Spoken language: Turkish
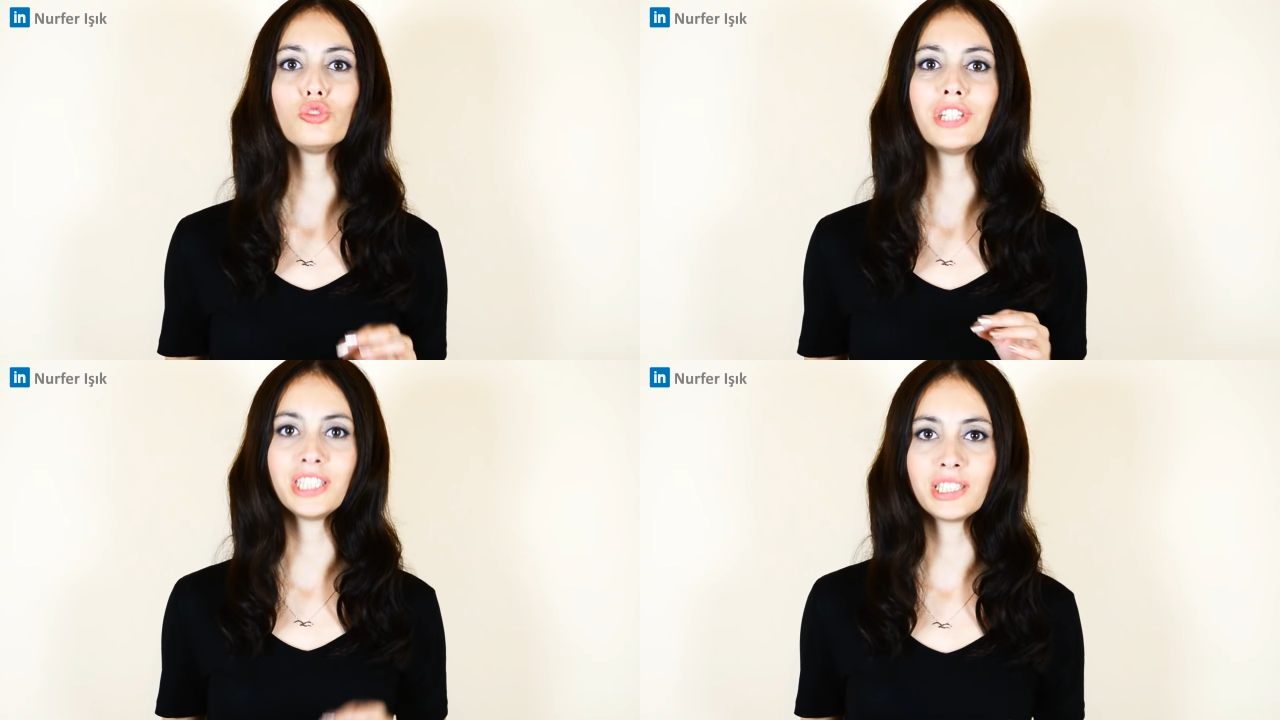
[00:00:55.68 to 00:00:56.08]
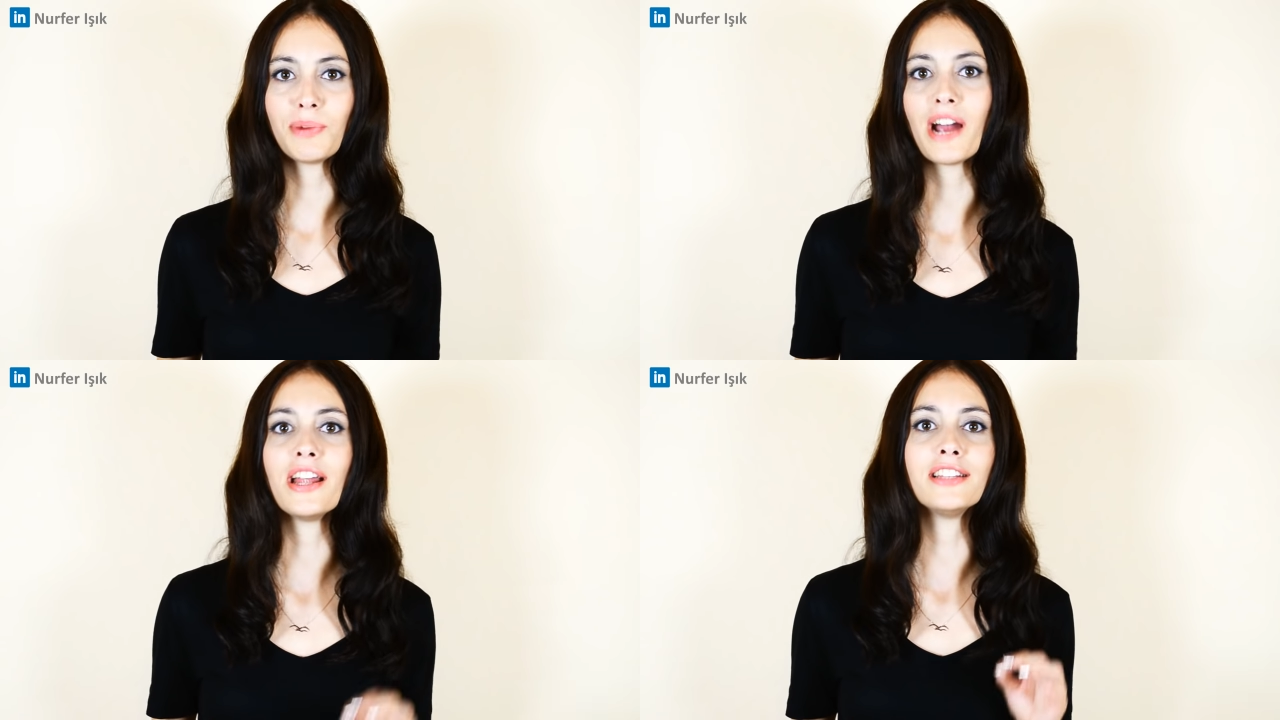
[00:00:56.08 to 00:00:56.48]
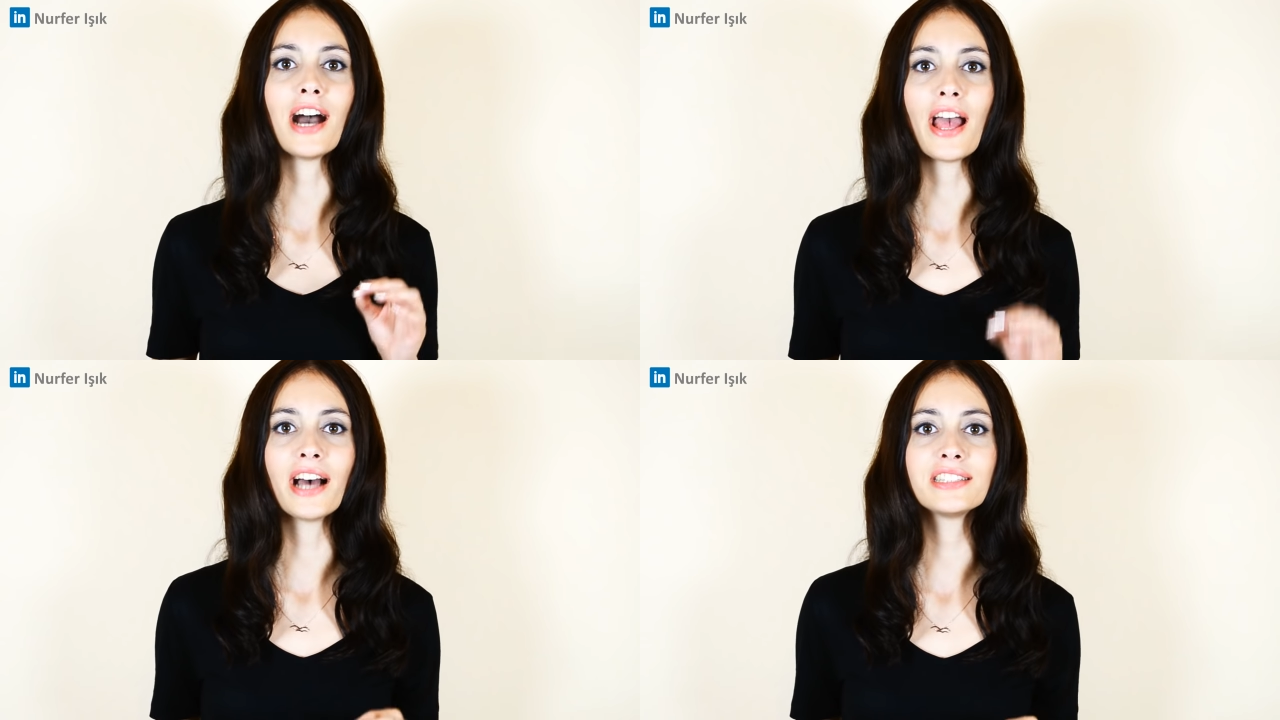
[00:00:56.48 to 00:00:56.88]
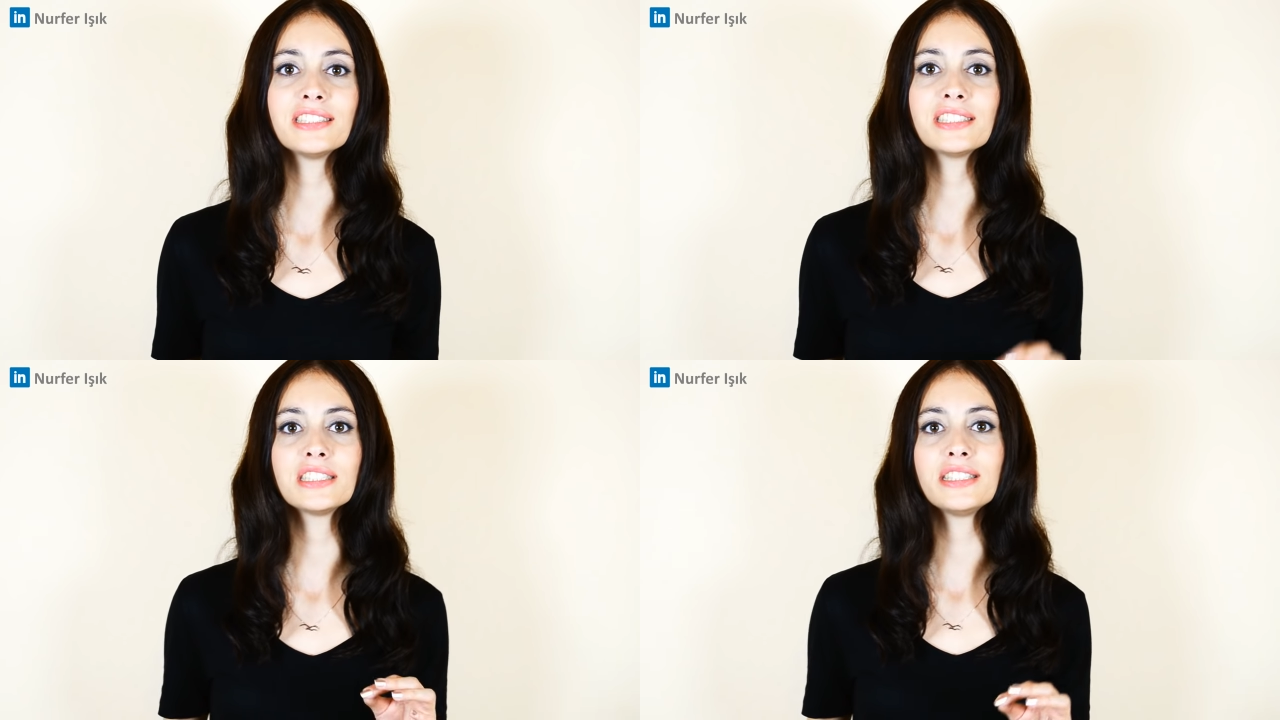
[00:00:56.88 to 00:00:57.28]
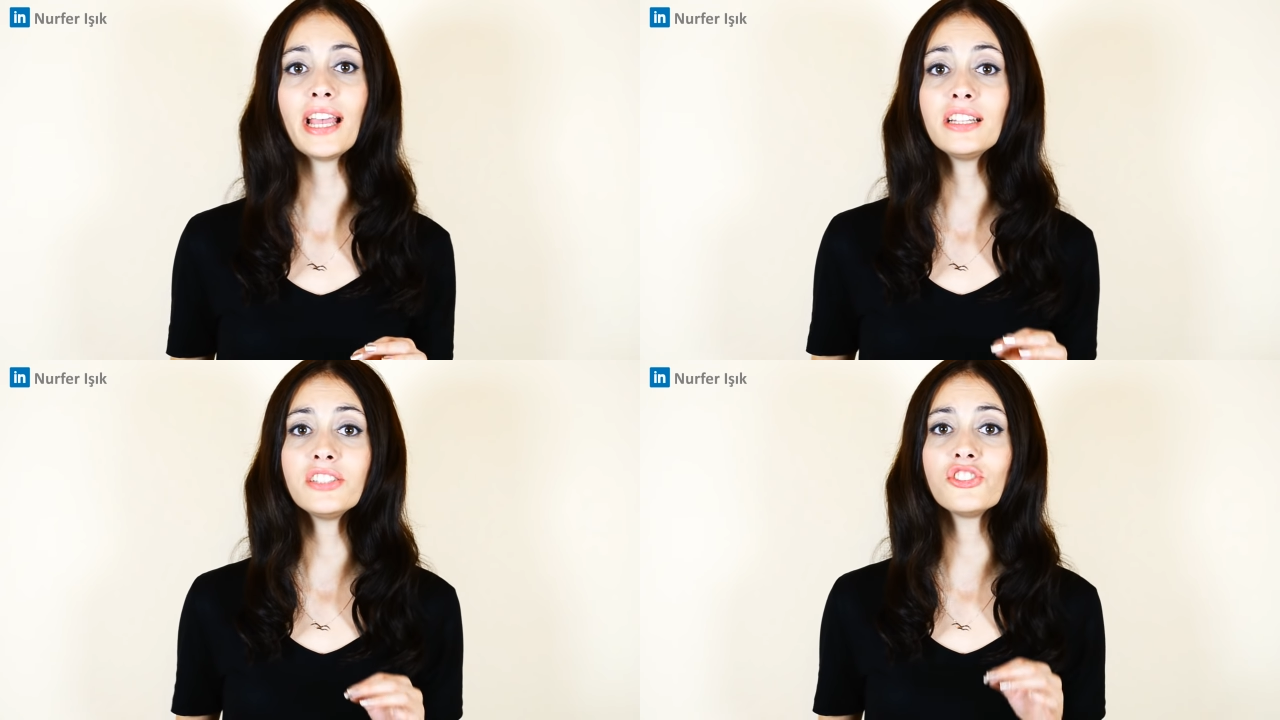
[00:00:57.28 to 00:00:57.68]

güne bölümünden itibaren hayatınızın en